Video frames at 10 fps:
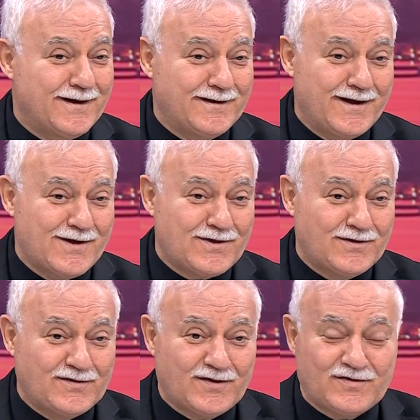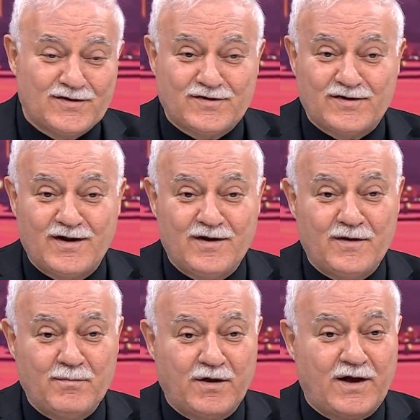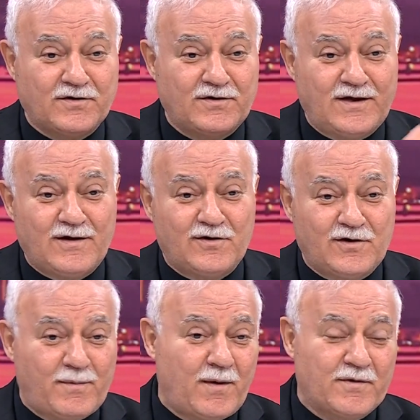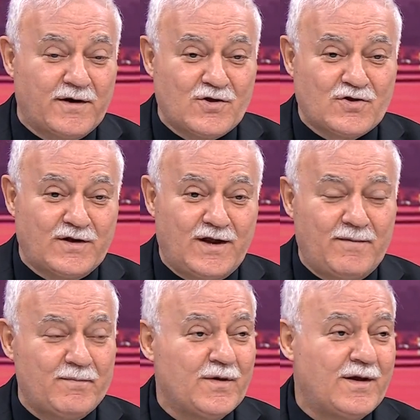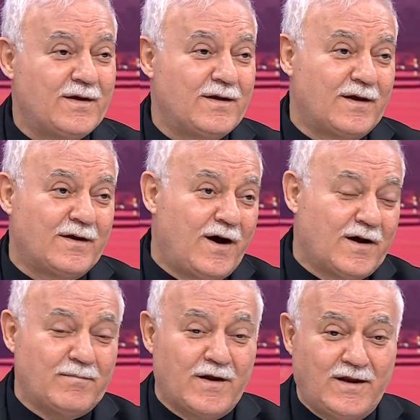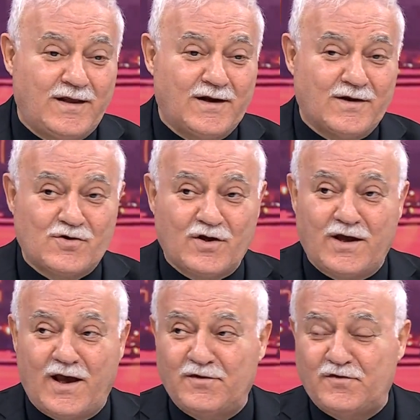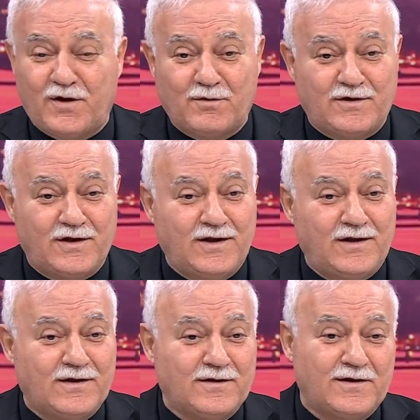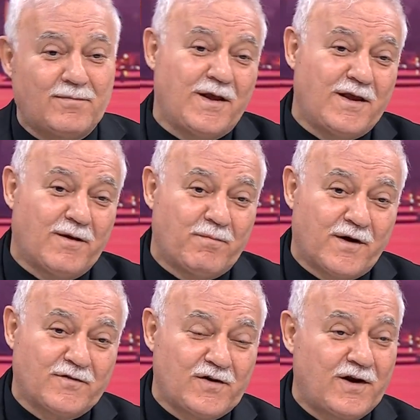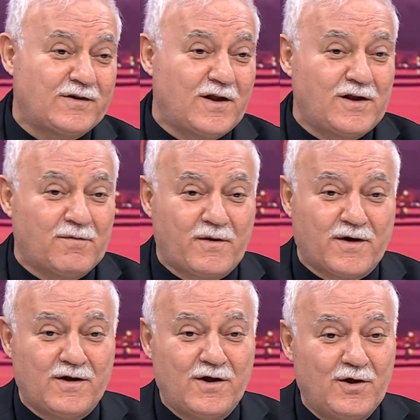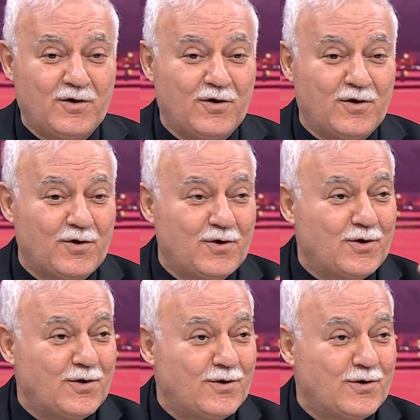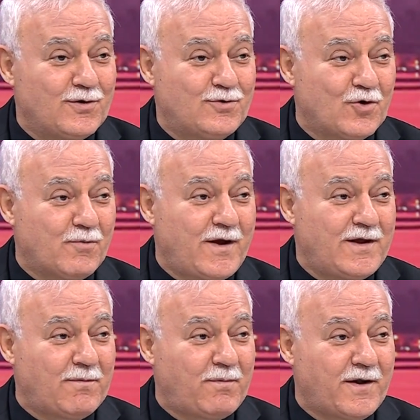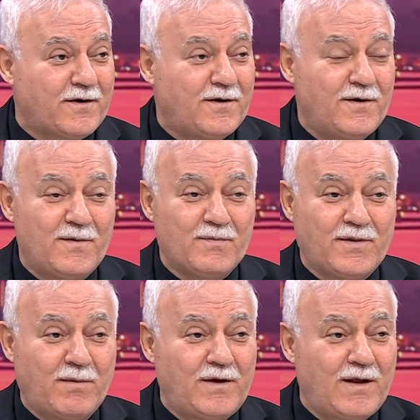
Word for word: Yani eşinize siz, bir kadın ne yapabilir eşine? Yani aklıma ilk gelen şey en sevdiği yemeği yapar, salata yapar, e, çorbayı yapar. Ne